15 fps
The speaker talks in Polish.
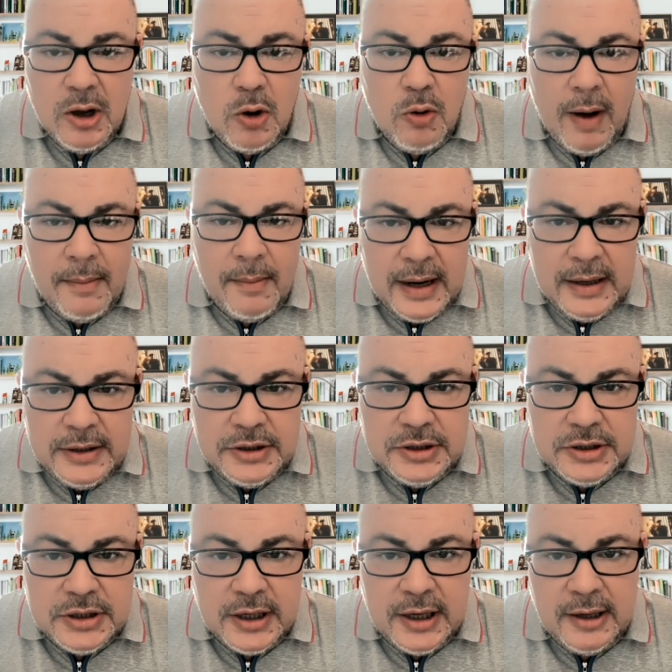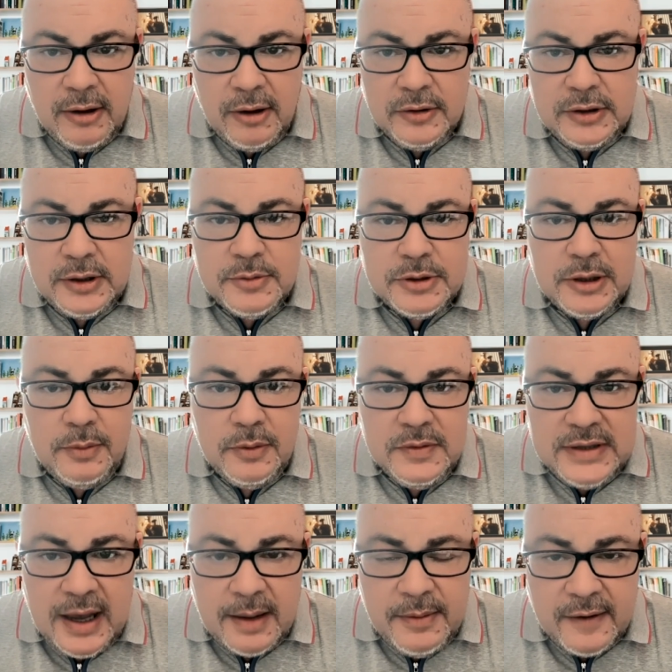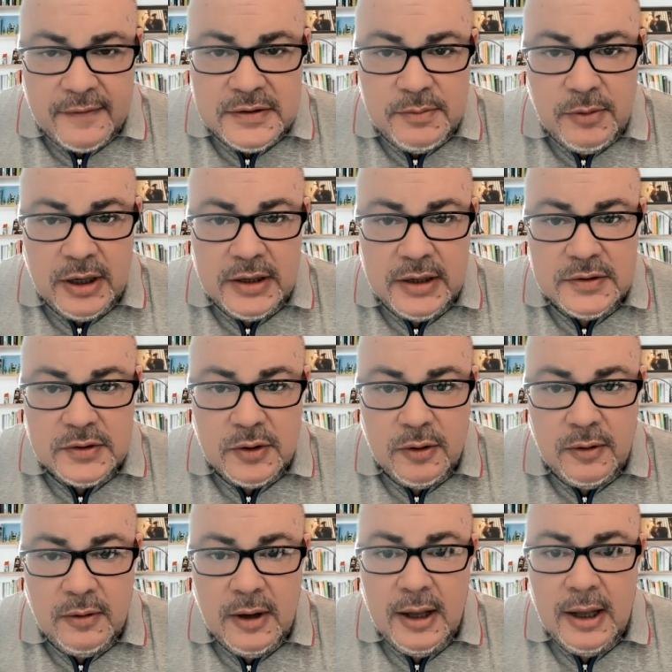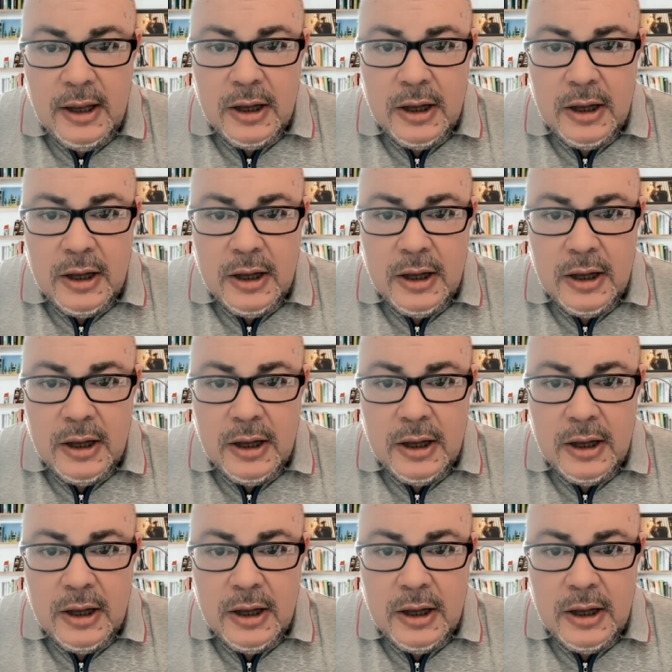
Kłamaliście o tym, że był zamach w Smoleńsku,